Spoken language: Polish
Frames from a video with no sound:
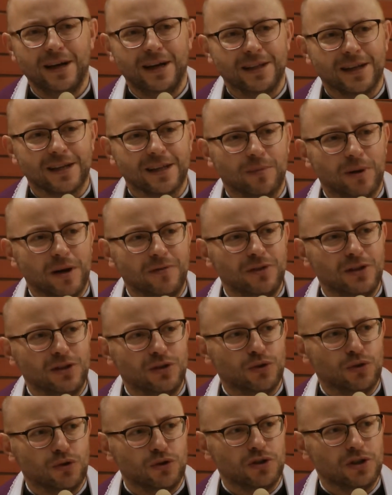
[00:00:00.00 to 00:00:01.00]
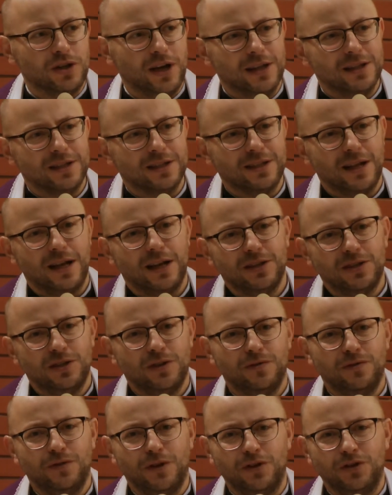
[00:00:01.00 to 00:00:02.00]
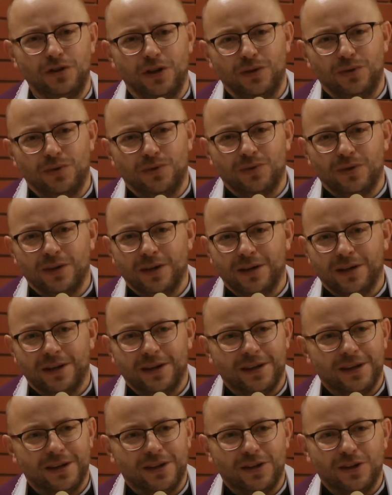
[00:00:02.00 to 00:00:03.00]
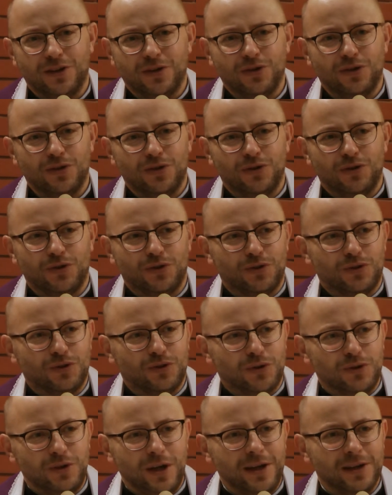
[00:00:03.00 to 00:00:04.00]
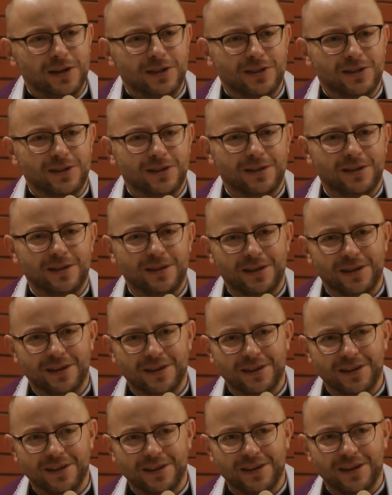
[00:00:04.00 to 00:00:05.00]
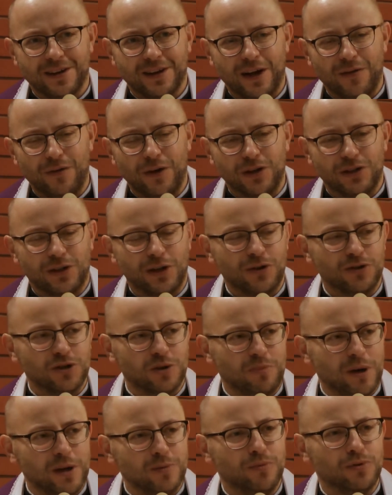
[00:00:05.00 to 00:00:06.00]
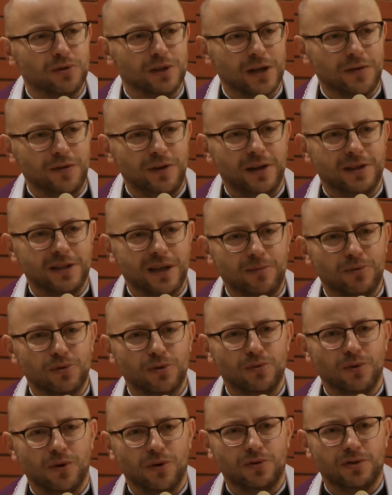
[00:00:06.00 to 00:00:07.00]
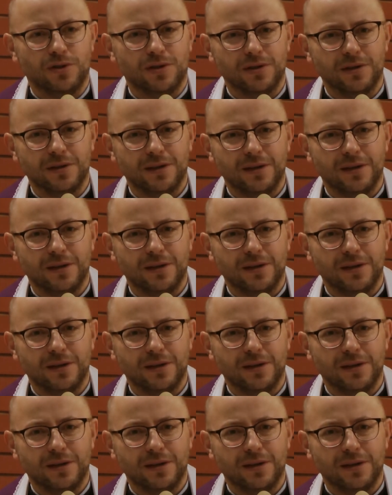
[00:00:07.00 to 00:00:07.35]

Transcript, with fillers: Tak naprawdę to, że Jan znalazł się w więzieniu, to nie jest efekt tego, że Pan Bóg na chwilę zamknął oczy,